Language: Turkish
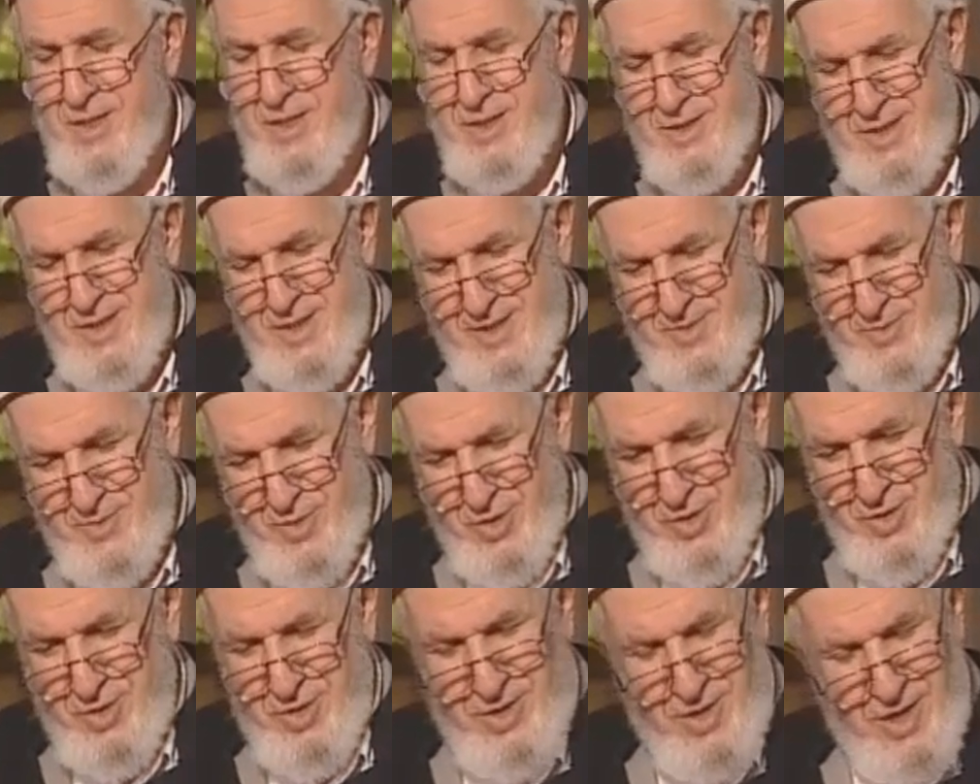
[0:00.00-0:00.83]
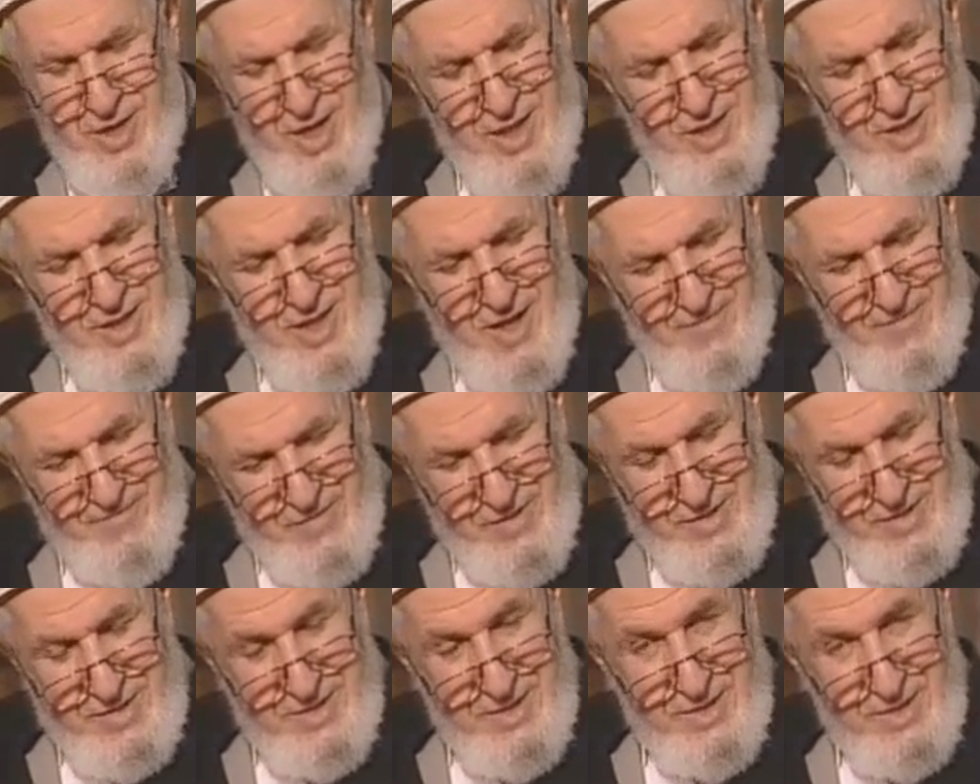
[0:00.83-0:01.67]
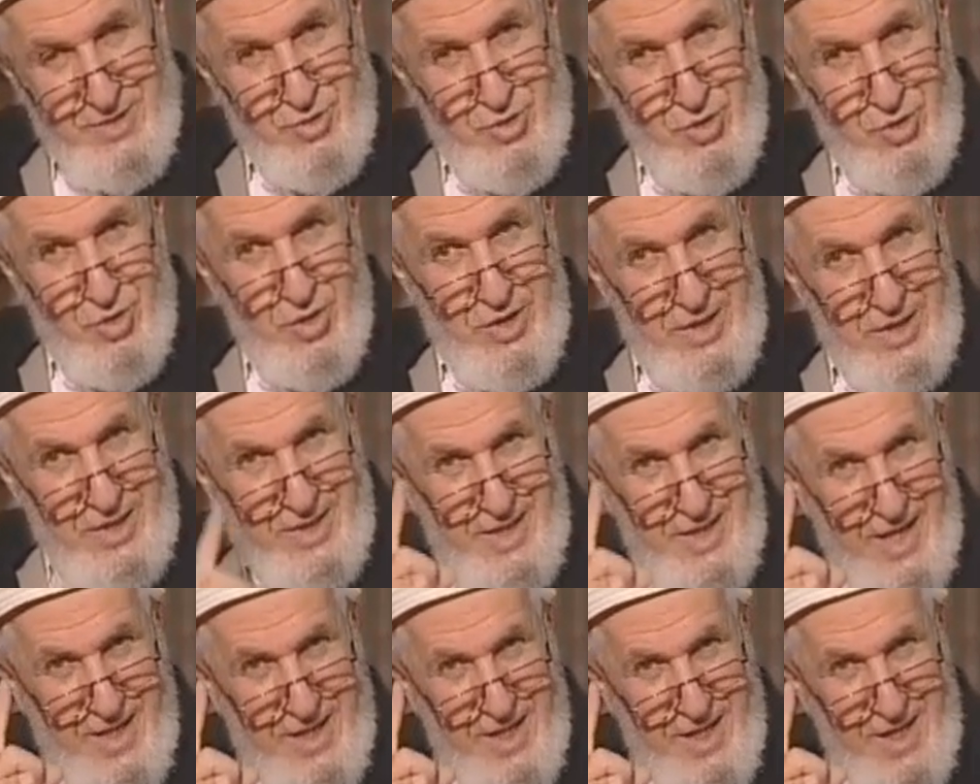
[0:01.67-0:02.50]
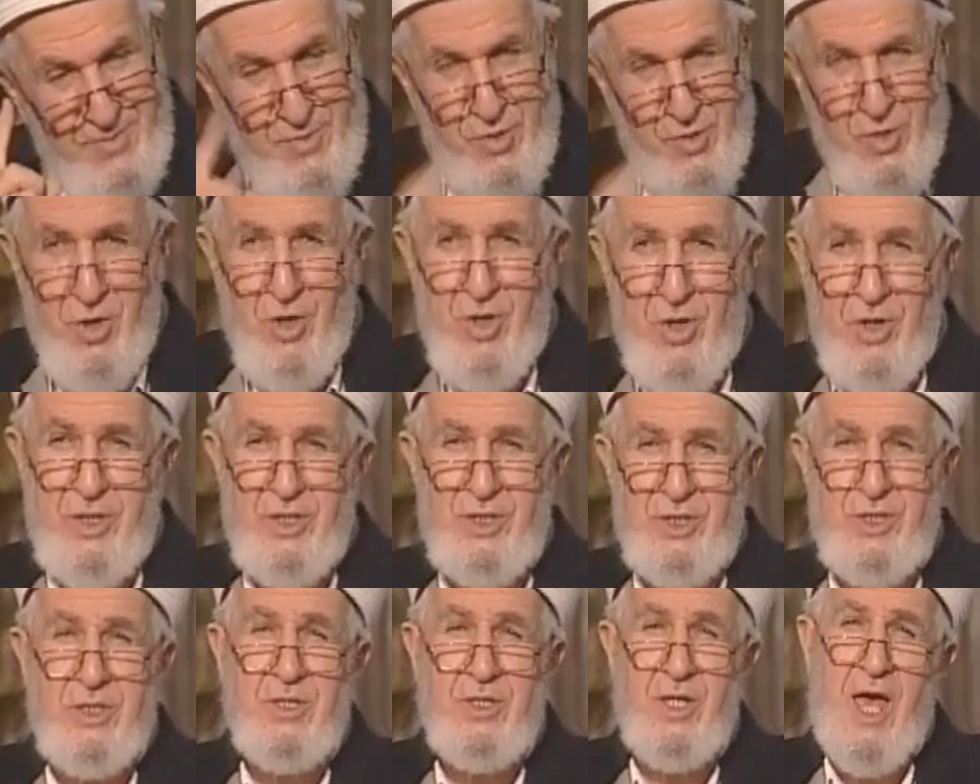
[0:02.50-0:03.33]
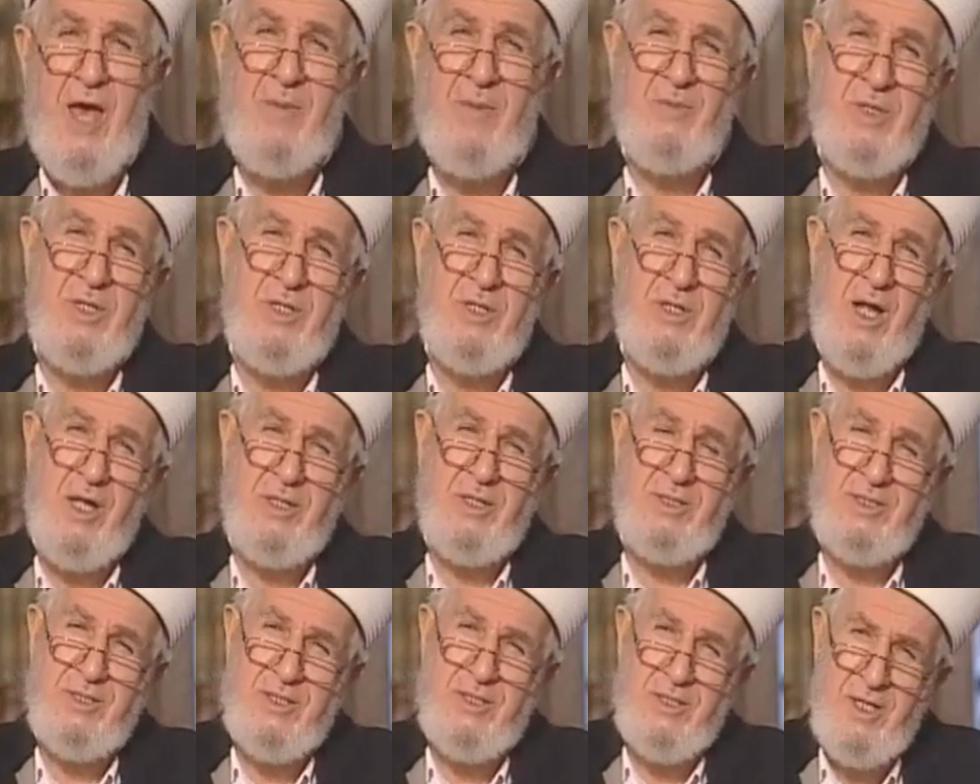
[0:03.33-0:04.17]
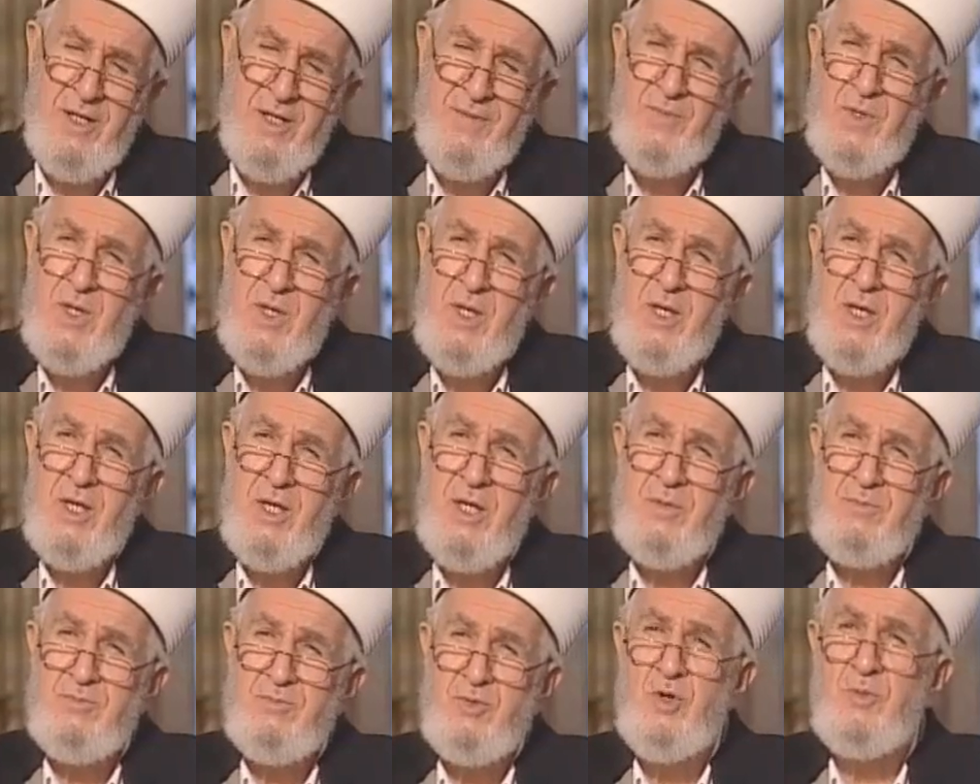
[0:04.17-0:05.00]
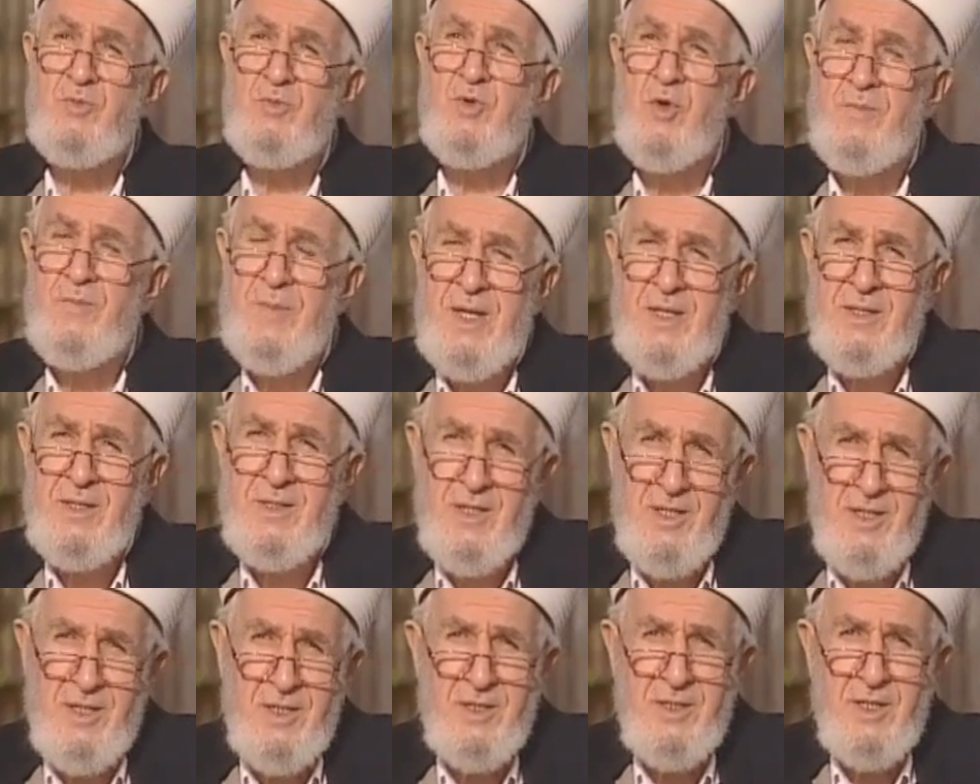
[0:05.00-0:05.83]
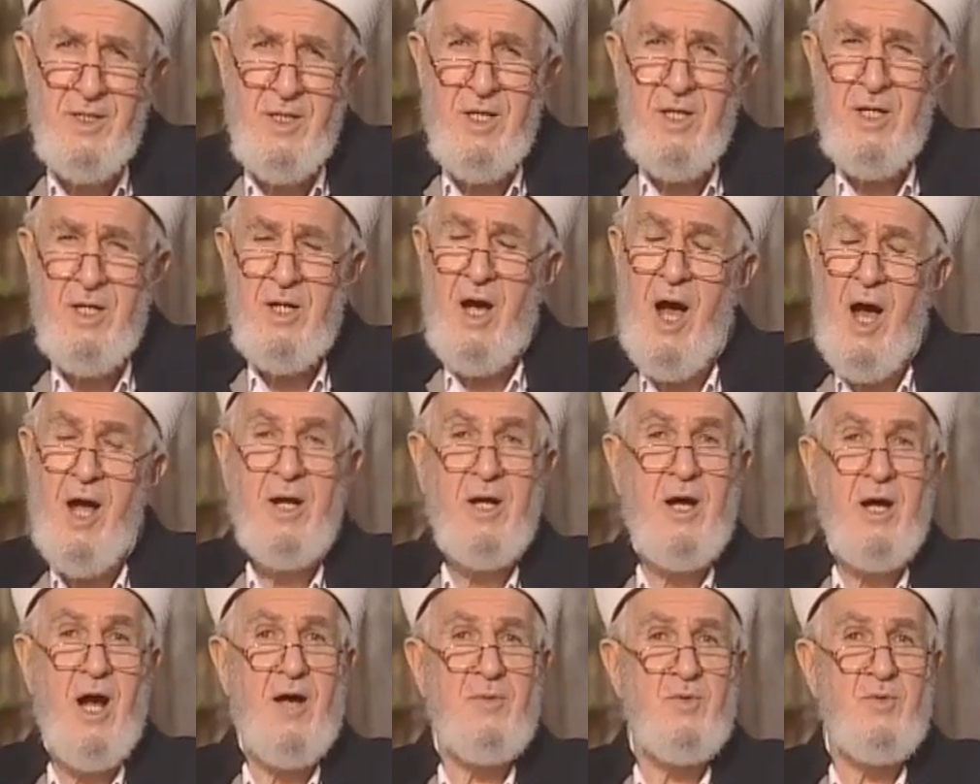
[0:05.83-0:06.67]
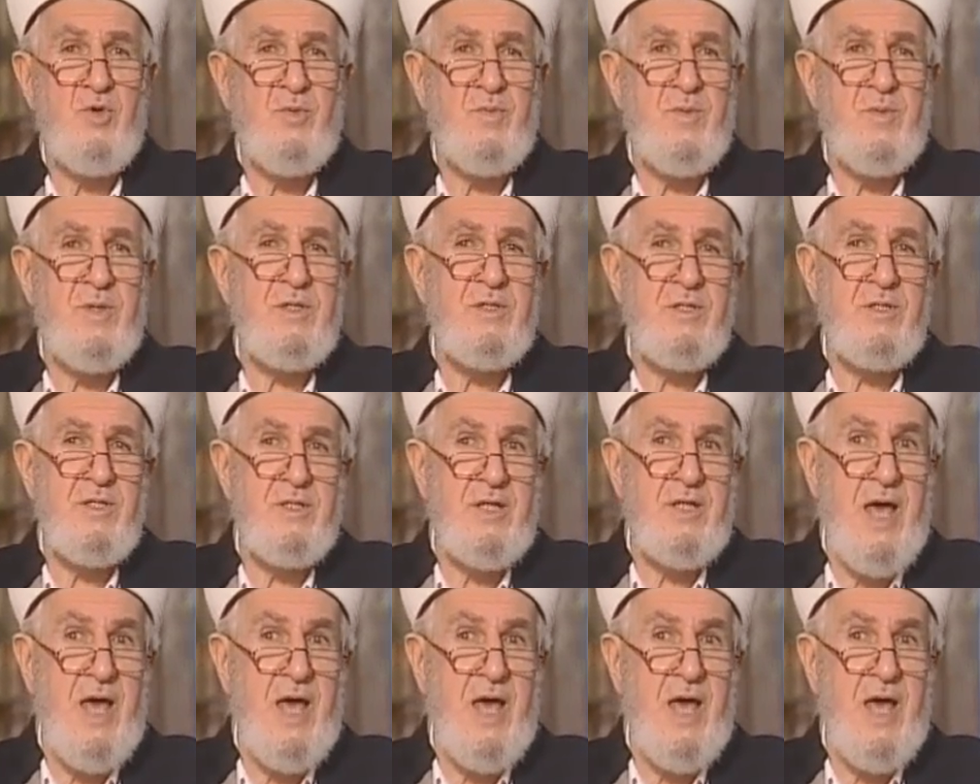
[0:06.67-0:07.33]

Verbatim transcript: Kılmıyor. Allah affetsin diyor. İnkar etmiyor işin emrin aslını. Bu mümindir. Hakka mümindir.